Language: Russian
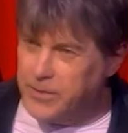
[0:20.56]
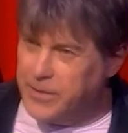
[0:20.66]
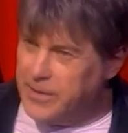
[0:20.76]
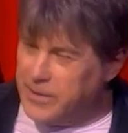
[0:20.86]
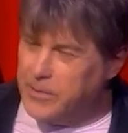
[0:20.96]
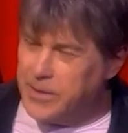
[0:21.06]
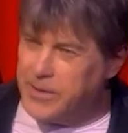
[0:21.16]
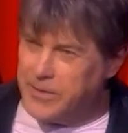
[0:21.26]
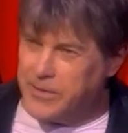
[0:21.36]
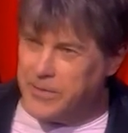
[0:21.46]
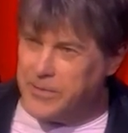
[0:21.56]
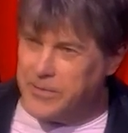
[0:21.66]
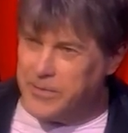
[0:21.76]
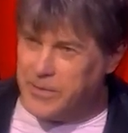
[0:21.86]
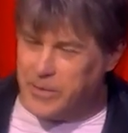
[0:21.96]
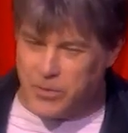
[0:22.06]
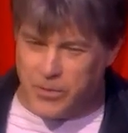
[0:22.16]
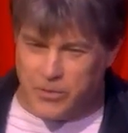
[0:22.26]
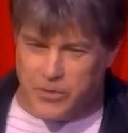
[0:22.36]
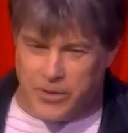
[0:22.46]
для слабонервных. Угу. Потому
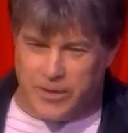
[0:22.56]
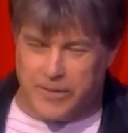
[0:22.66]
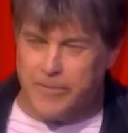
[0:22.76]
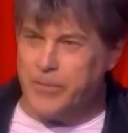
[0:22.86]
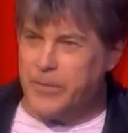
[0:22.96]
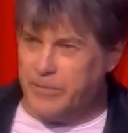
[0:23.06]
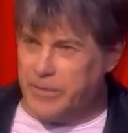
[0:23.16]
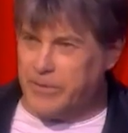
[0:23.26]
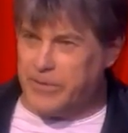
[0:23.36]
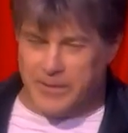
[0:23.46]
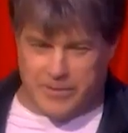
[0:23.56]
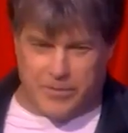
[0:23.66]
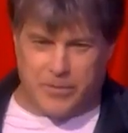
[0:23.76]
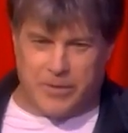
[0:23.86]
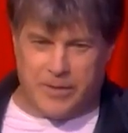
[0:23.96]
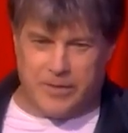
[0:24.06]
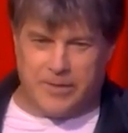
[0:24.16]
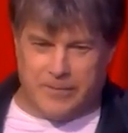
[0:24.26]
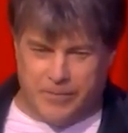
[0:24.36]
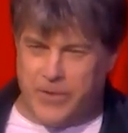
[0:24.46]
что, ну, человек вырвался,
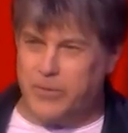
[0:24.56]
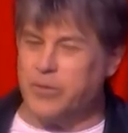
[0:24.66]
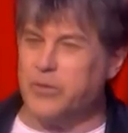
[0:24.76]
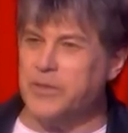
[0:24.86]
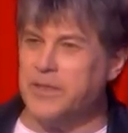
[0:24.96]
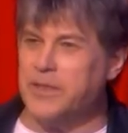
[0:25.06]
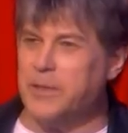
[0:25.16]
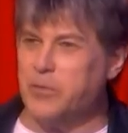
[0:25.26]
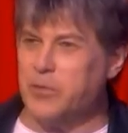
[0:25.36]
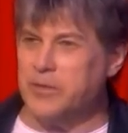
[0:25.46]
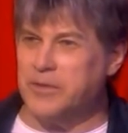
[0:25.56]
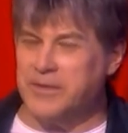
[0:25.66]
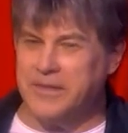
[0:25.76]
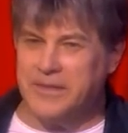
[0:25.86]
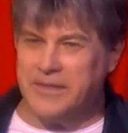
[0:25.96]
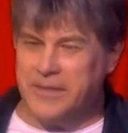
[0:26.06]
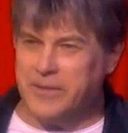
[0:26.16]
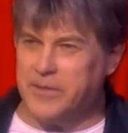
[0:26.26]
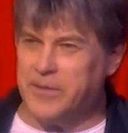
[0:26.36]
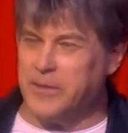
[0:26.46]
на, и вот он едет домой.
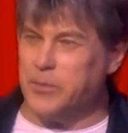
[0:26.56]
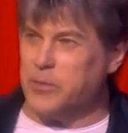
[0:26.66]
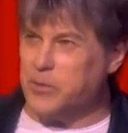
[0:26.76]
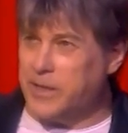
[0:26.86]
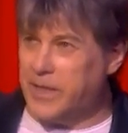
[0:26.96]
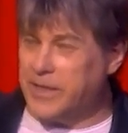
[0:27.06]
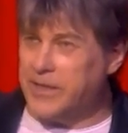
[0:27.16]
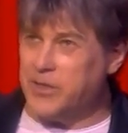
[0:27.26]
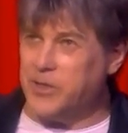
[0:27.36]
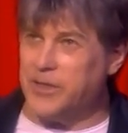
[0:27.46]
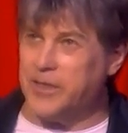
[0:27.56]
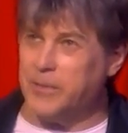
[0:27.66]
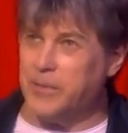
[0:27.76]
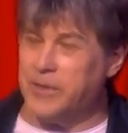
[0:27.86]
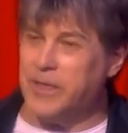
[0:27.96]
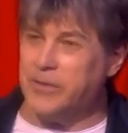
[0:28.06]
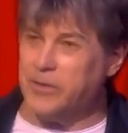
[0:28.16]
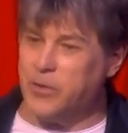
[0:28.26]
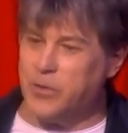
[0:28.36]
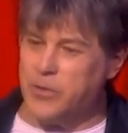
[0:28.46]
И вот все эти полустанки, начинают там от Дальнего
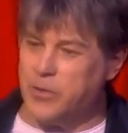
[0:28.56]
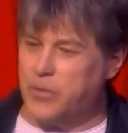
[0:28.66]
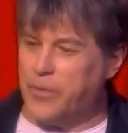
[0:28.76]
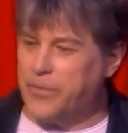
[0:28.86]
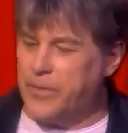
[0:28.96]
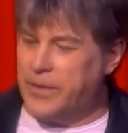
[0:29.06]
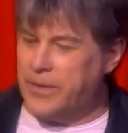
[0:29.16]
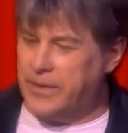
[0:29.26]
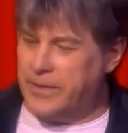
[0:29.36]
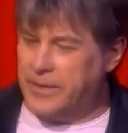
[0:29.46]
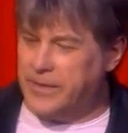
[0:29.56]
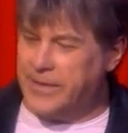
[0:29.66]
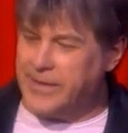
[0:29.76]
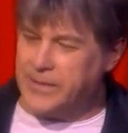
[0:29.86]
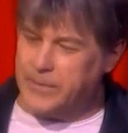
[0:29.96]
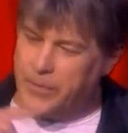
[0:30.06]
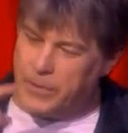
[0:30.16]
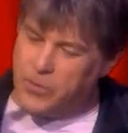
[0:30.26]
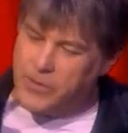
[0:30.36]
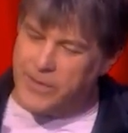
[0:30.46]
Востока, причем Э, нас
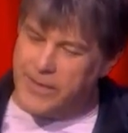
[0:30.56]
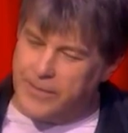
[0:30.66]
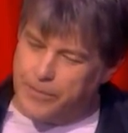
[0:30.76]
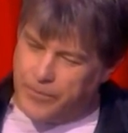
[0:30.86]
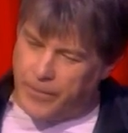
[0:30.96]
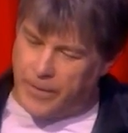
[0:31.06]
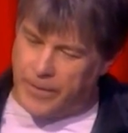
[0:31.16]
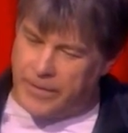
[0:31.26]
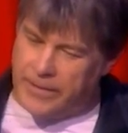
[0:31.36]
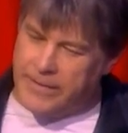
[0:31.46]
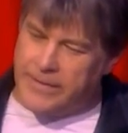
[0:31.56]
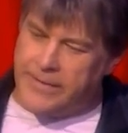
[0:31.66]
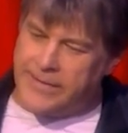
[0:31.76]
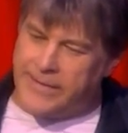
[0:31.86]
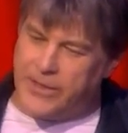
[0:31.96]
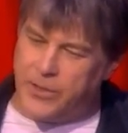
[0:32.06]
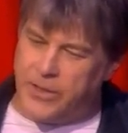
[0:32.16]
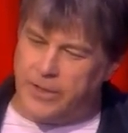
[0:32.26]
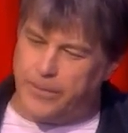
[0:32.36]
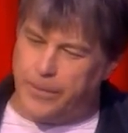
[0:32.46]
погрузили
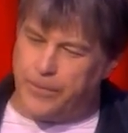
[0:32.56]
сначала